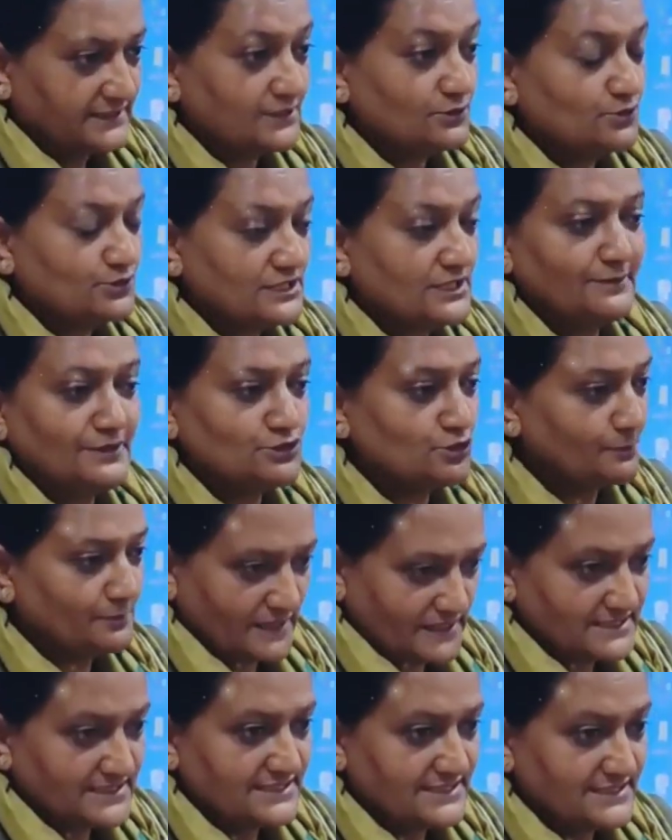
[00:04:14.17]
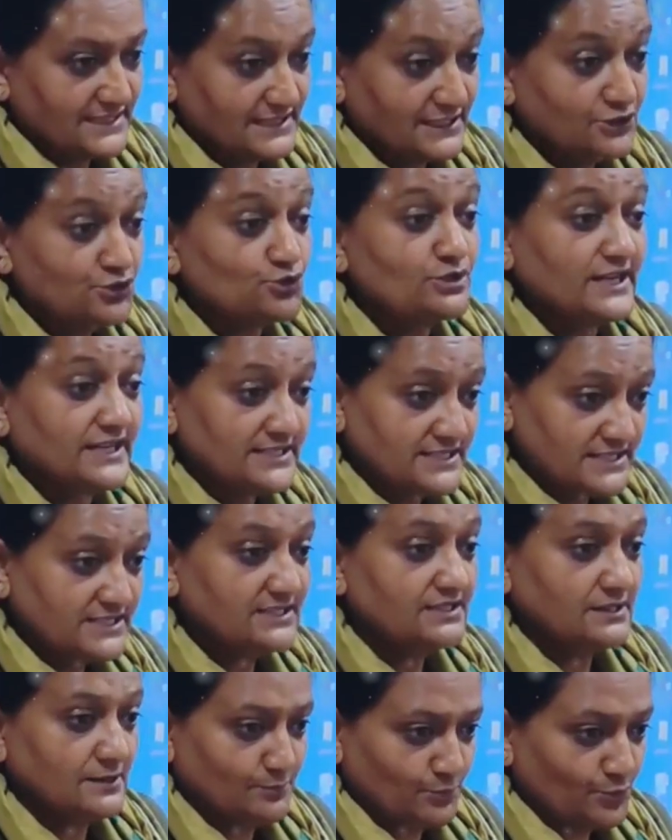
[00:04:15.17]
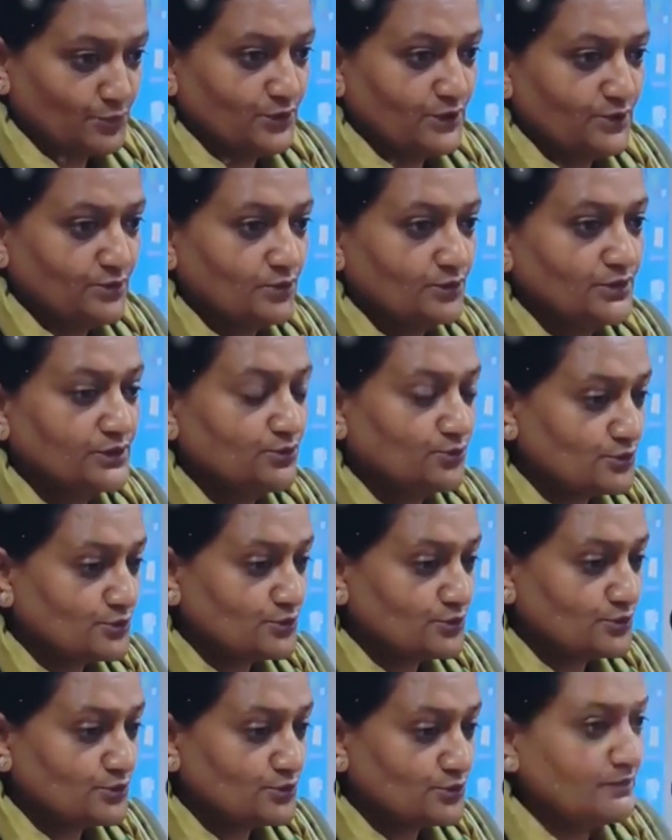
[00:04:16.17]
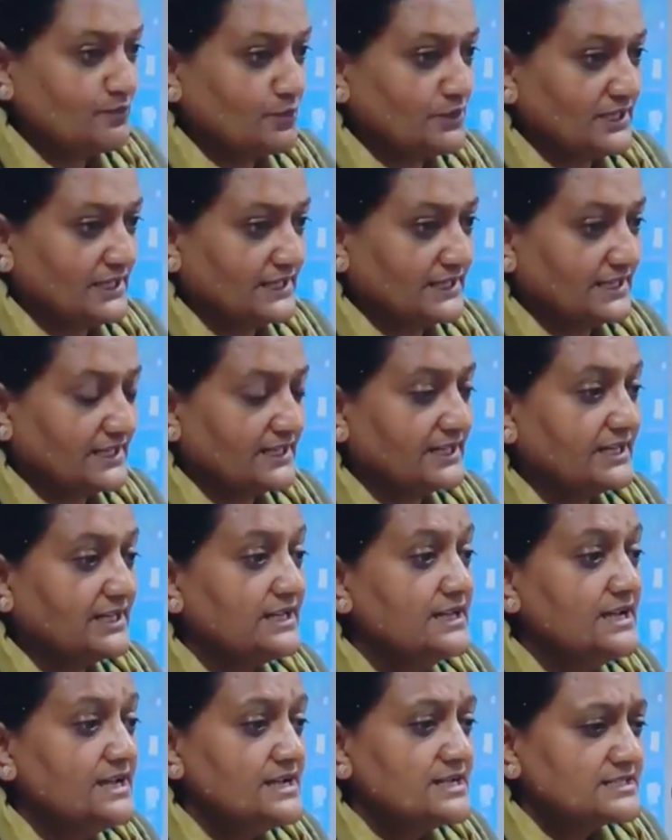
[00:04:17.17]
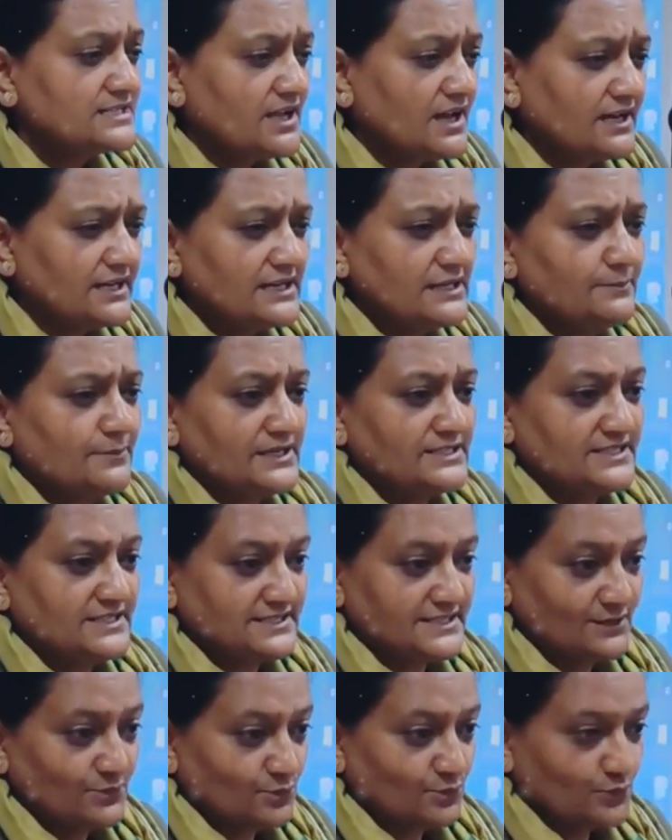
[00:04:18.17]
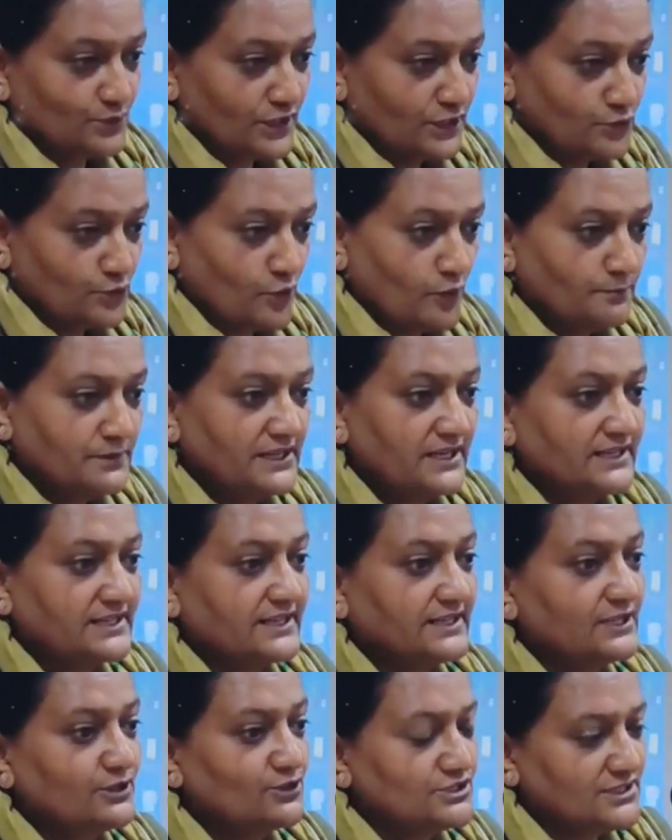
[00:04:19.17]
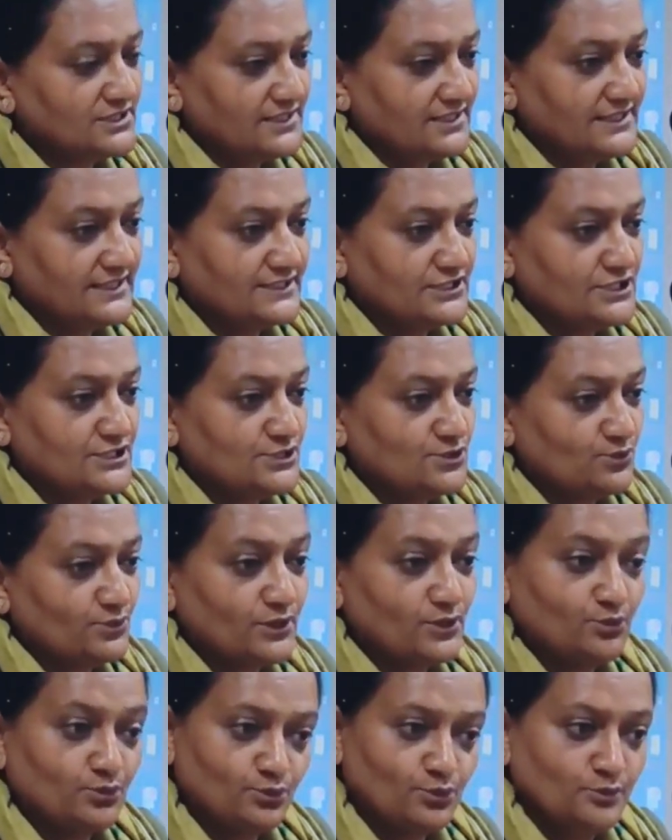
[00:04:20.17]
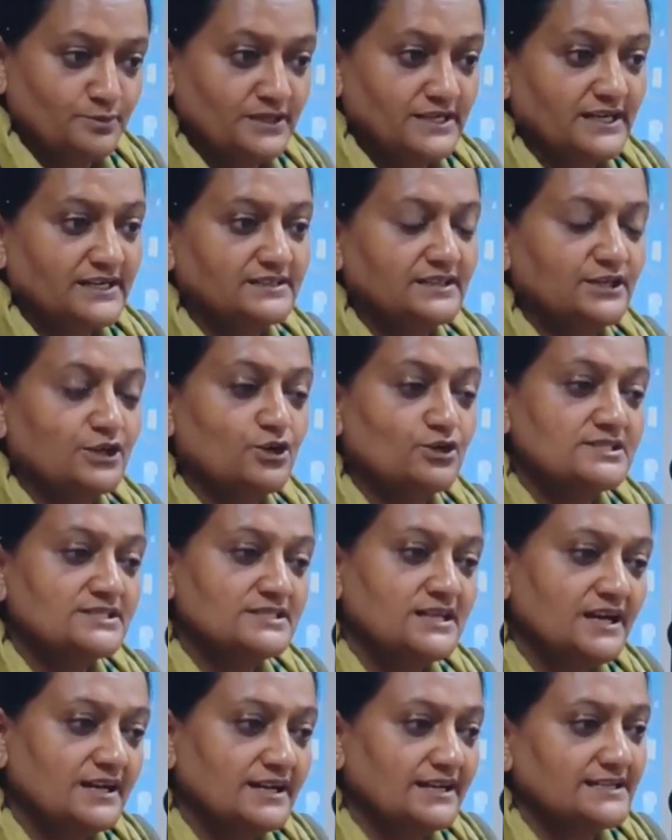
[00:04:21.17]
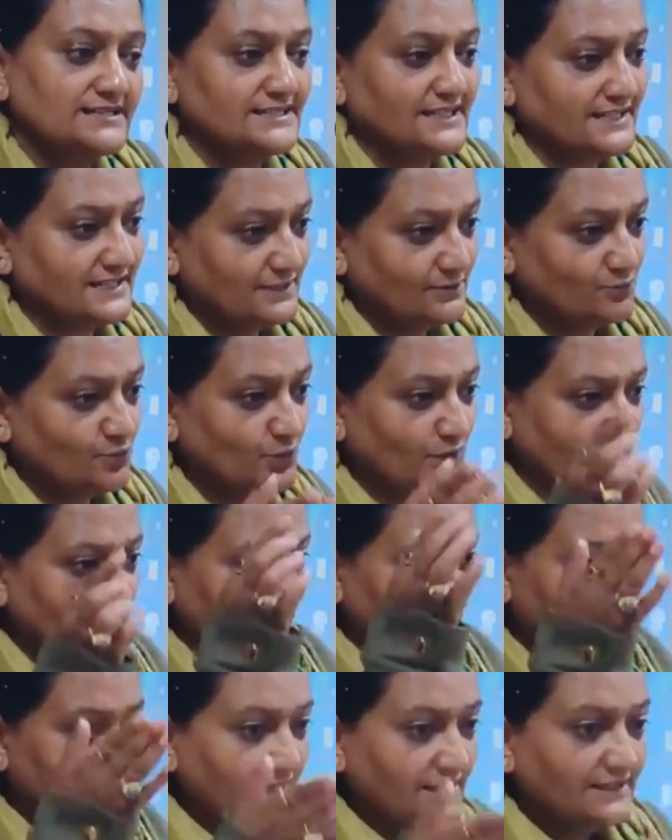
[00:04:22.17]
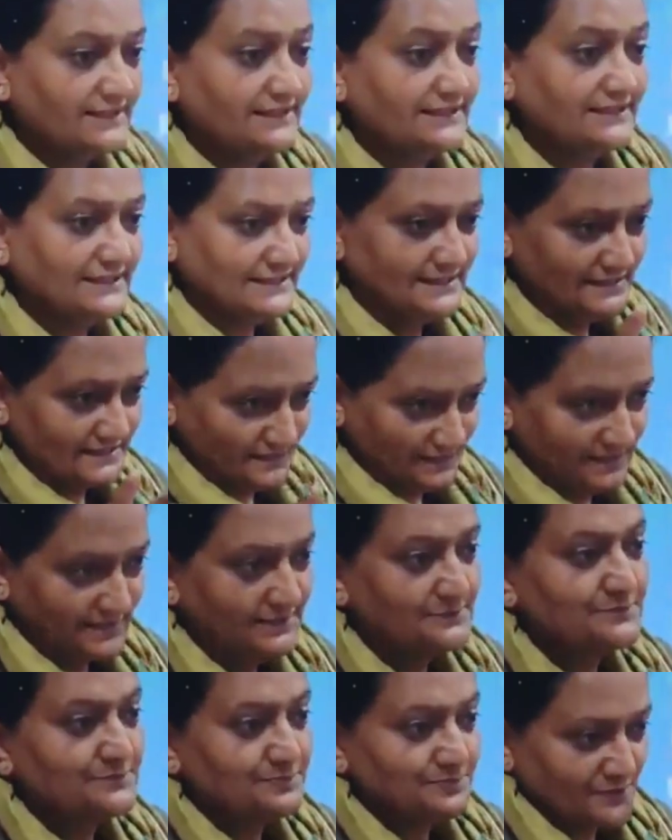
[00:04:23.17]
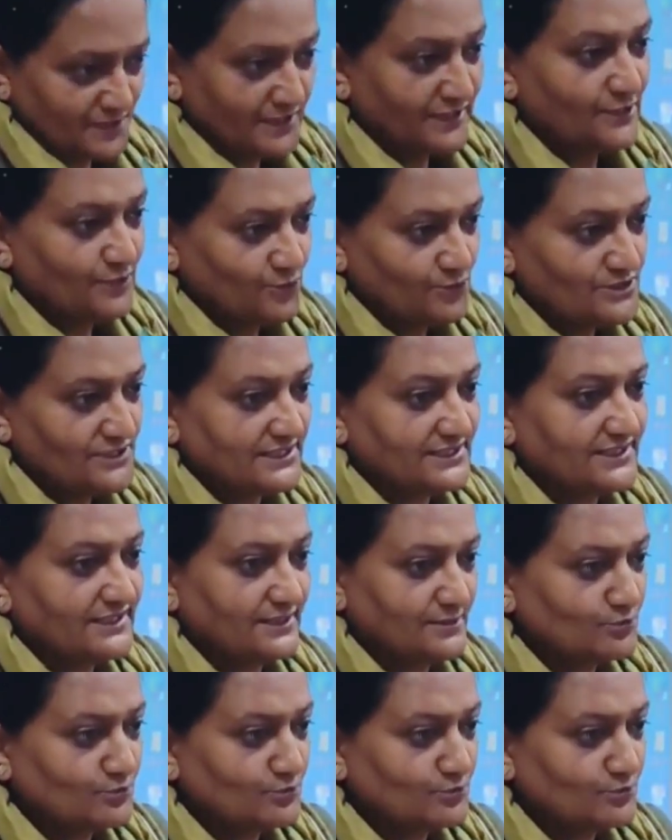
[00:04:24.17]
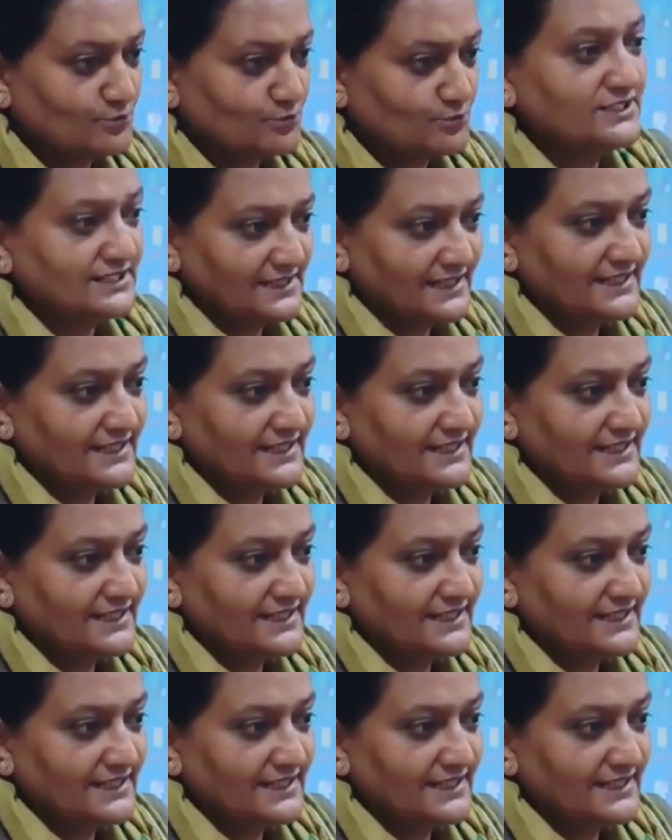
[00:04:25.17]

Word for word: फर्स्ट ईयर में लगाया ढाई फीट पे काटा उसके बाद जो ब्रांचेस निकली जो नेक्स्ट ईयर की प्रूनिंग होगी उसमें वो क्या करेंगे सारी ब्रांचेज उनके टॉप भी कटेंगे और जितने लेटरल्स होंगे उनको भी काट देंगे और सारे के सारे वो एक डंडे की तरह